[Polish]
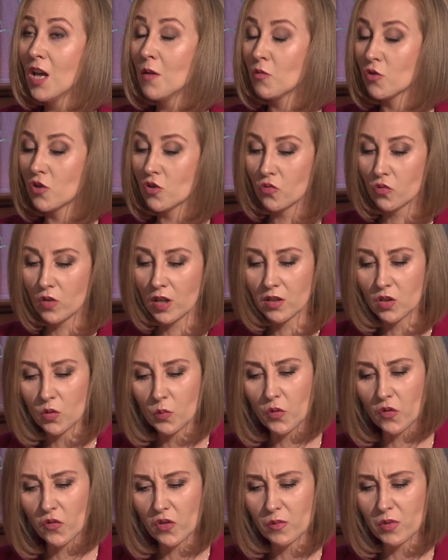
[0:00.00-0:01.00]
Może tutaj
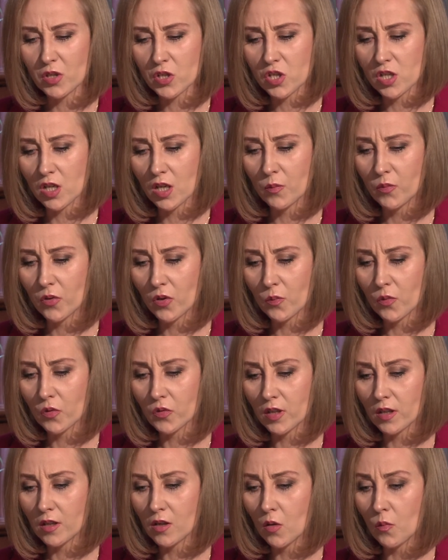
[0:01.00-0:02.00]
dopowiem mhm. jeszcze a propos
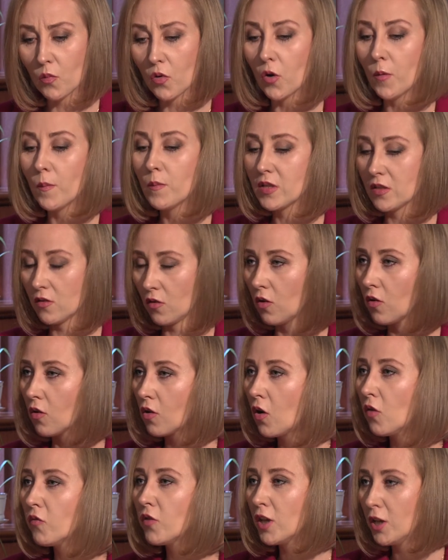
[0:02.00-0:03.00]
tego, bo
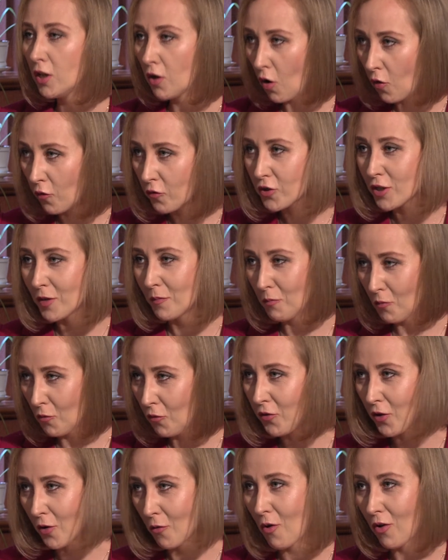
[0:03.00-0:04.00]
psychologowie i owszem
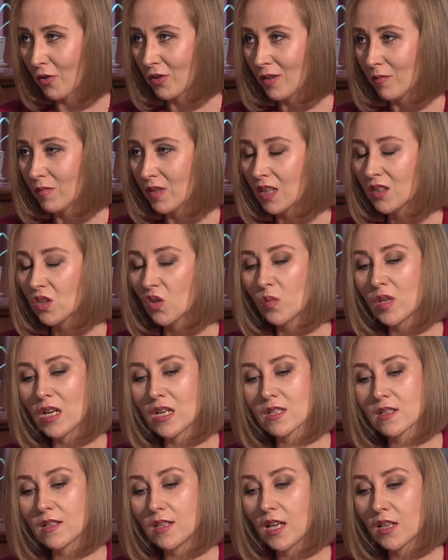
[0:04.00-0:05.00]
mówią mhm. o tym,
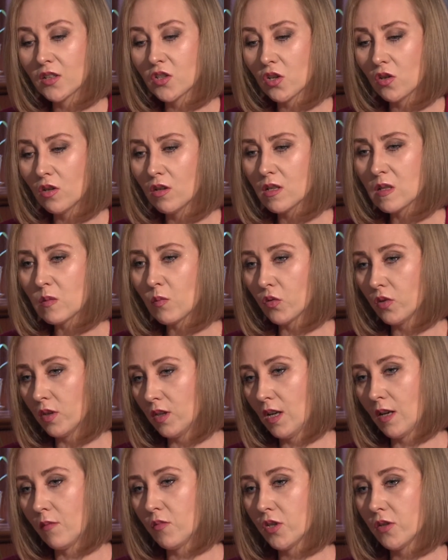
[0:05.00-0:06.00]
natomiast ja ciągle
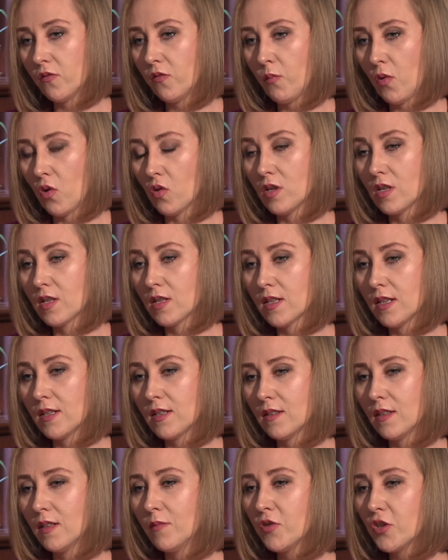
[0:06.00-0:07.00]
spotykam się w Polsce
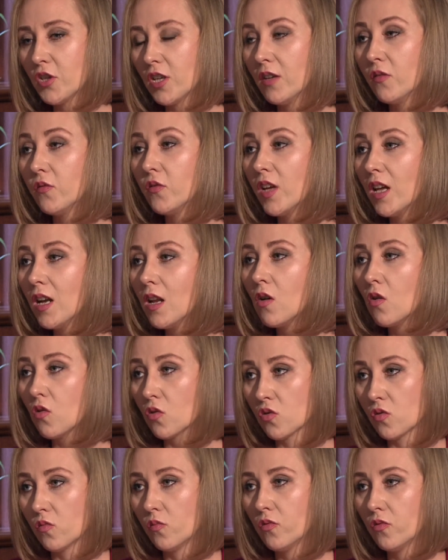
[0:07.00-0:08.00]
z tym, że wiele
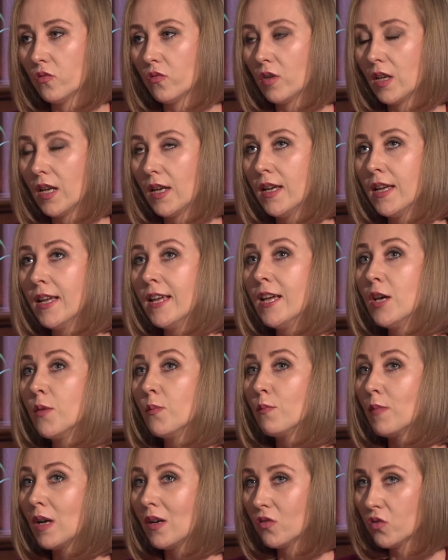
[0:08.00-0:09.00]
osób, które
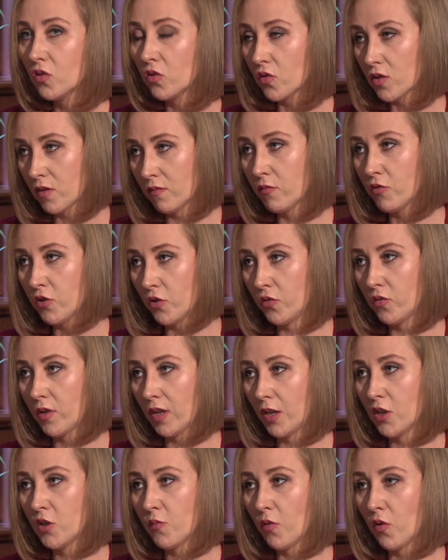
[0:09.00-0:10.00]
ma w dorosłym życiu
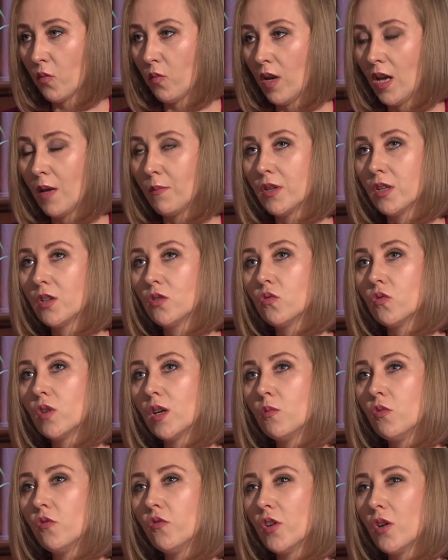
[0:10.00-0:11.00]
jakieś problemy,
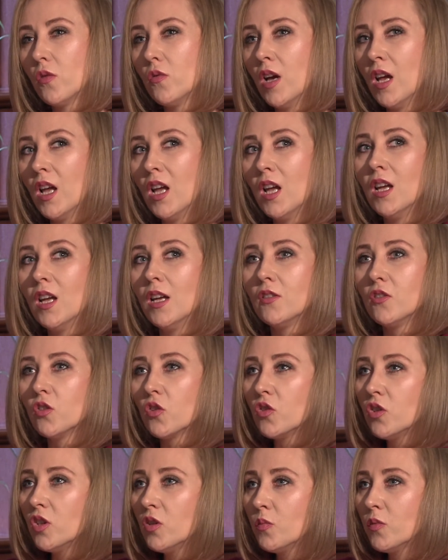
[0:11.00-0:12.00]
które mówią,
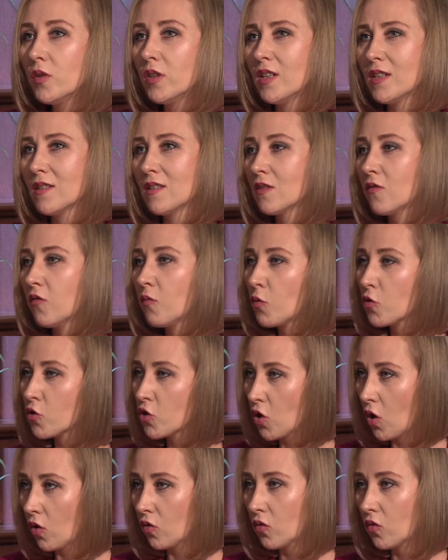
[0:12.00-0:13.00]
no niby jest w
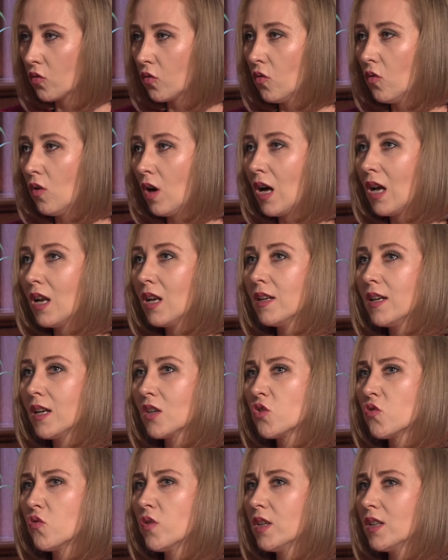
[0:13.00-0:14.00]
porządku, ale ja
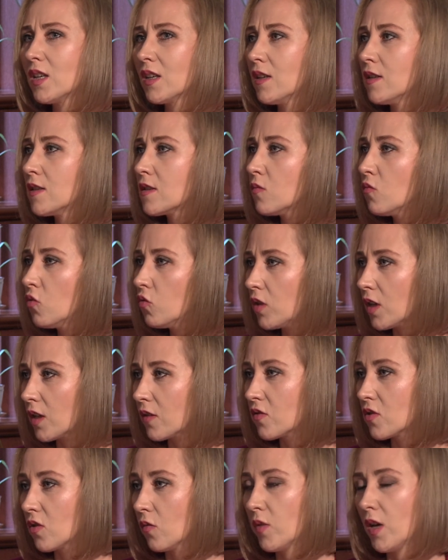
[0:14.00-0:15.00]
czuję taki smutek
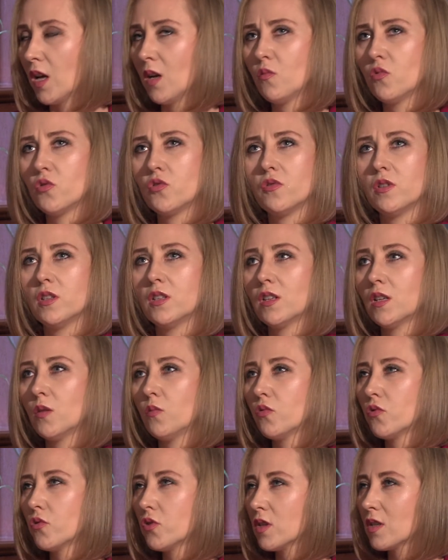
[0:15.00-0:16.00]
w sobie, albo czuję takie
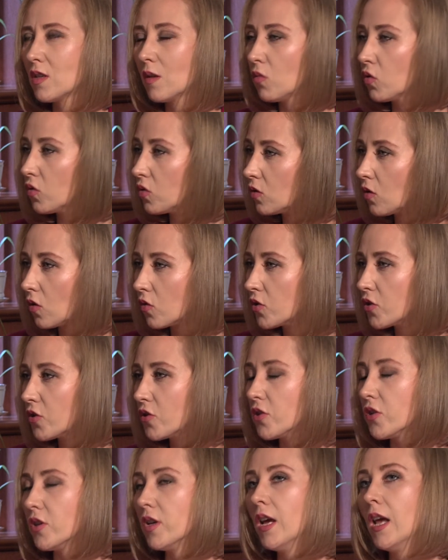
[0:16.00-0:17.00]
poczucie
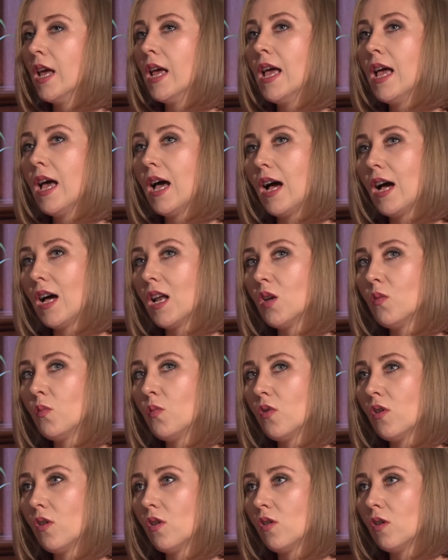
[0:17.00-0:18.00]
samotności,
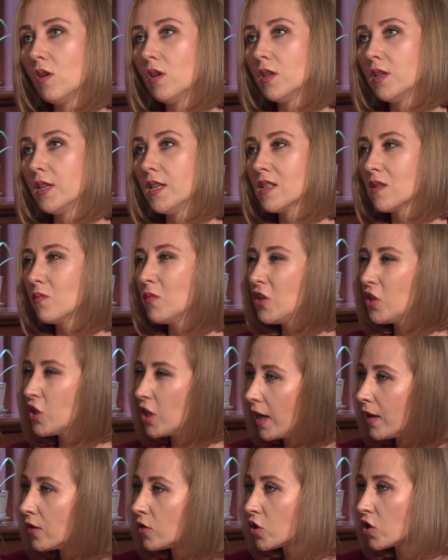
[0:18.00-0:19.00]
albo e, jest mi
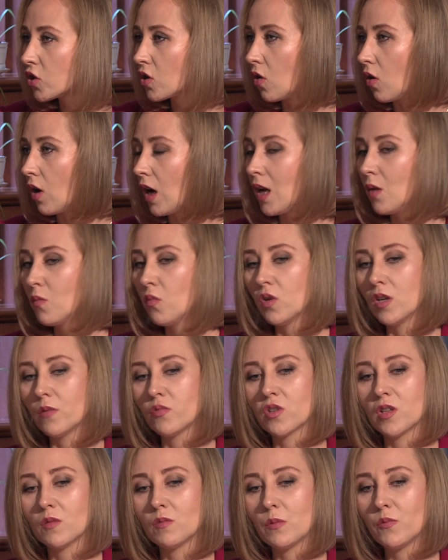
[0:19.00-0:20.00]
ciężko, albo na
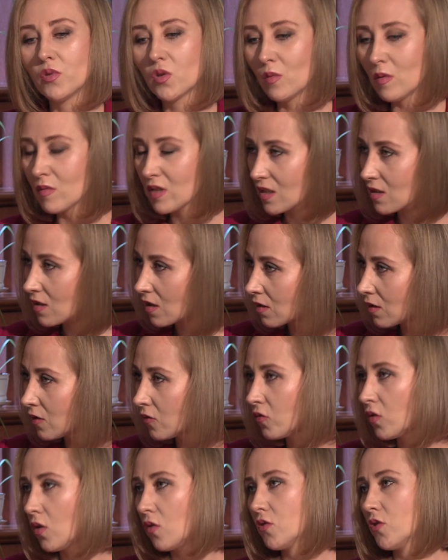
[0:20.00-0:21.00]
przykład mam problem z
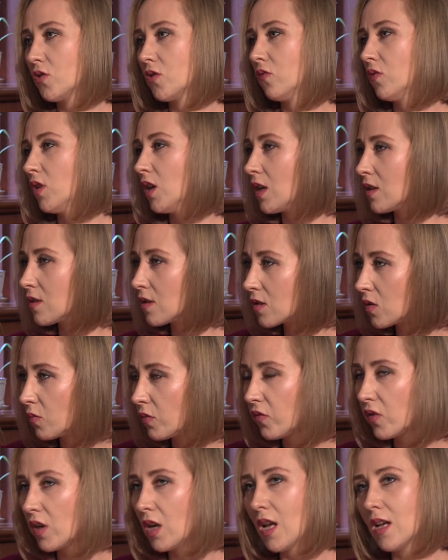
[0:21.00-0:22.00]
asertywnością, nie radzę
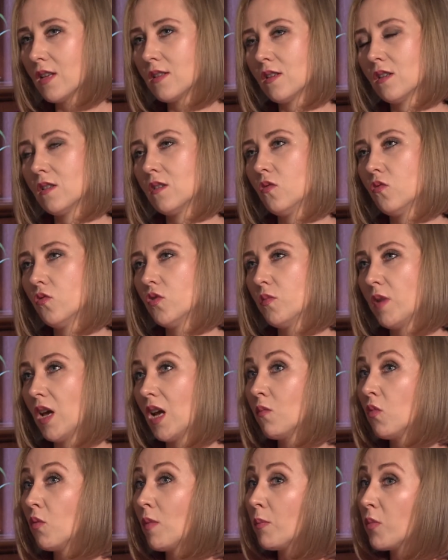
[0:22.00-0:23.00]
sobie w relacjach z ludźmi,
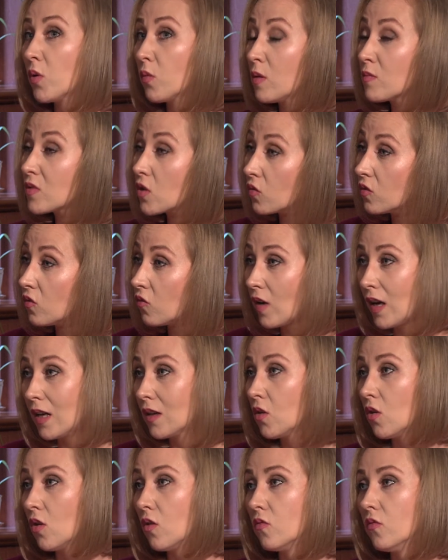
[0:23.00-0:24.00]
albo mam problem z
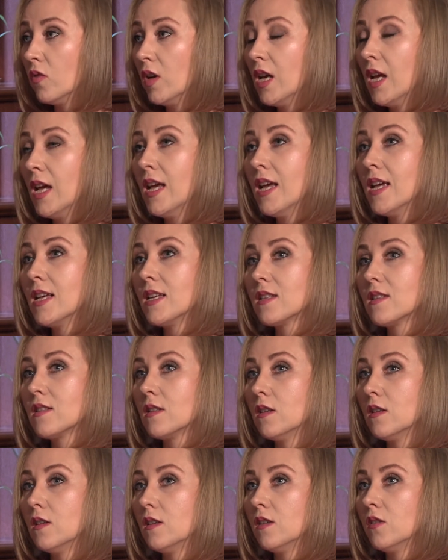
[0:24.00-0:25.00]
odwagą, z
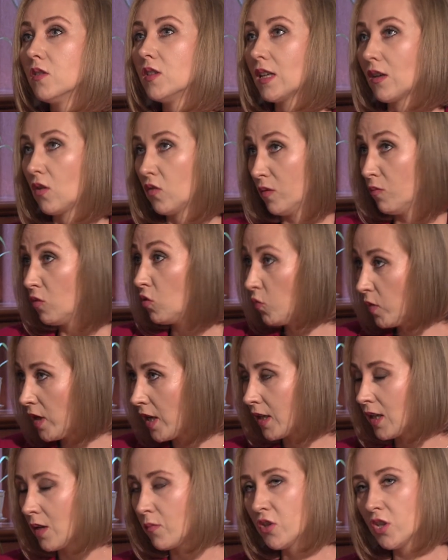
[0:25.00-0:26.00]
e, tak takim
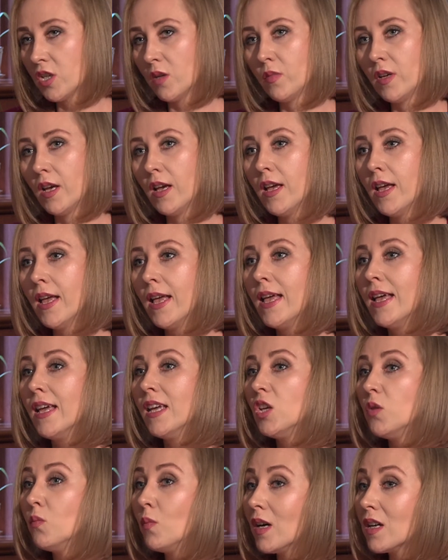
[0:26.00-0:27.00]
lubieniem siebie
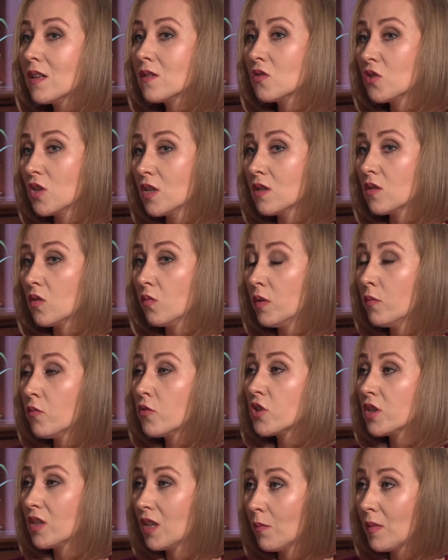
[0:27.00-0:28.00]
i bardzo często, mimo
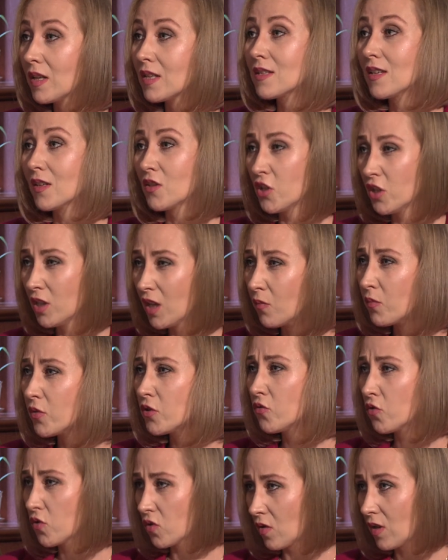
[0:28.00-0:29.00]
że temat zaczyna
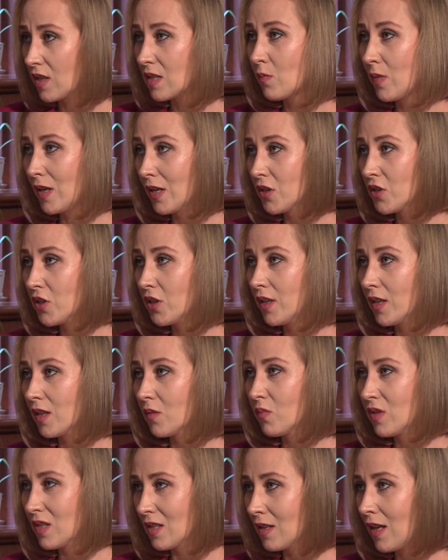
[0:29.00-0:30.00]
być już coraz bardziej
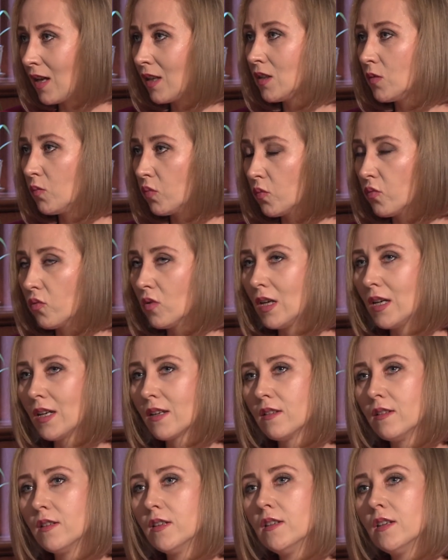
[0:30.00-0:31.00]
jakby znany,
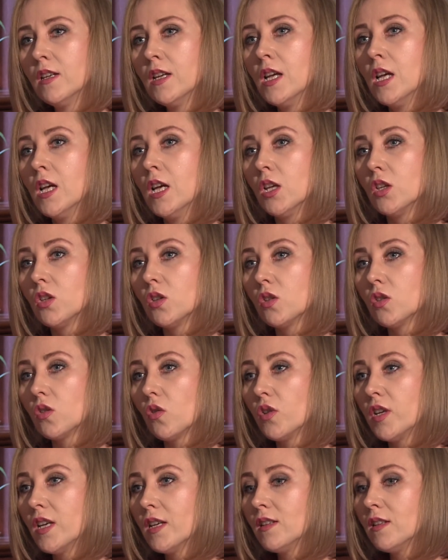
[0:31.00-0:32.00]
popularny,
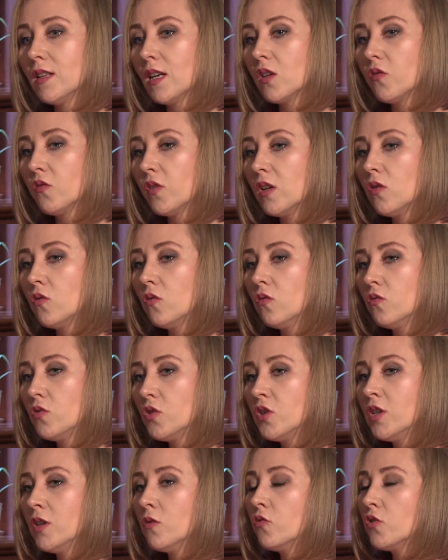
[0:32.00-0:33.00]
to jednak wielu
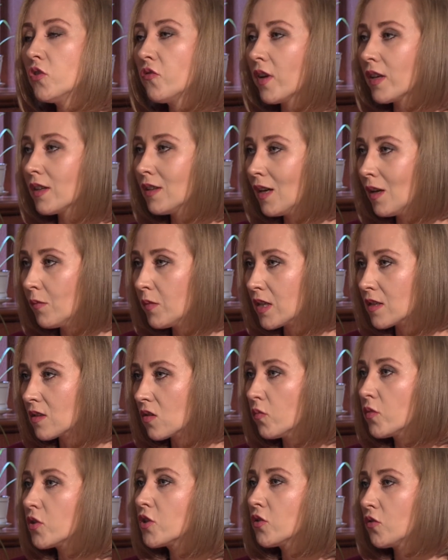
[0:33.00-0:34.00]
ludzi nie uświadamia
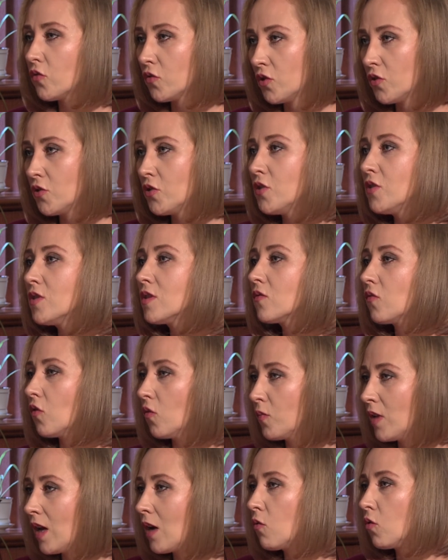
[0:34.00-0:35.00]
sobie, że to dzieciństwo
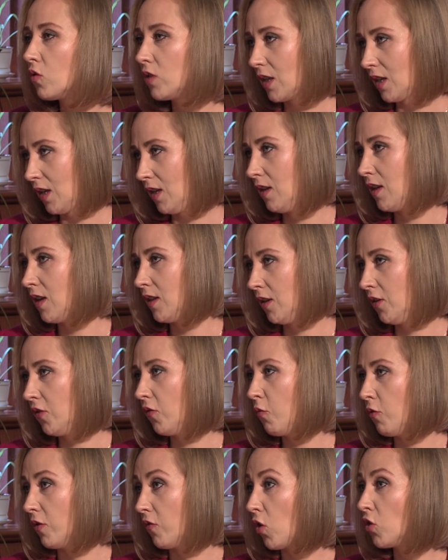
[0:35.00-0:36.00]
miało taki na nich
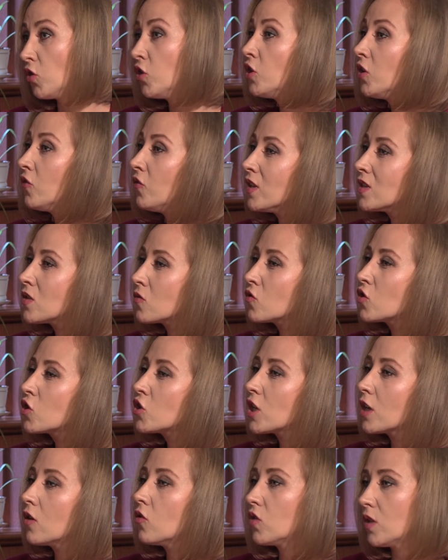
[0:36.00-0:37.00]
wpływ. Oni nie wiedzą, z
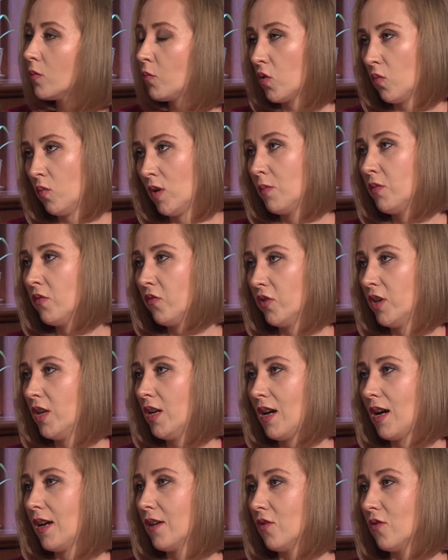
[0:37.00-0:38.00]
czego te problemy
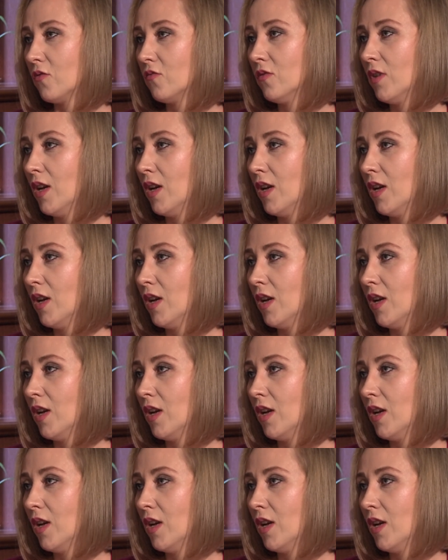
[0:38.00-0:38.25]
wynikają.